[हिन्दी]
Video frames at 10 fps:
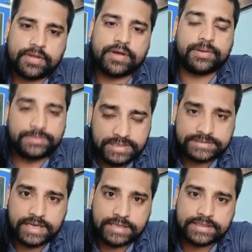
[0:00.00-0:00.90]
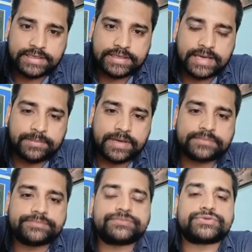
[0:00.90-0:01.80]
हम यह चाहतनी कि
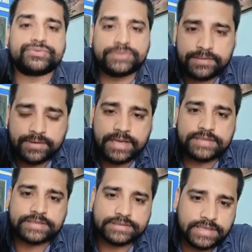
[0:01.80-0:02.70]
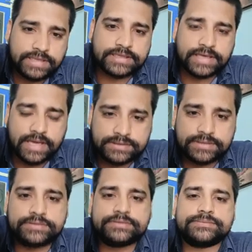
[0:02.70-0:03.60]
हमार सुने वाला जनता
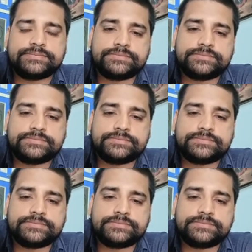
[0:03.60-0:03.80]
जनार्दन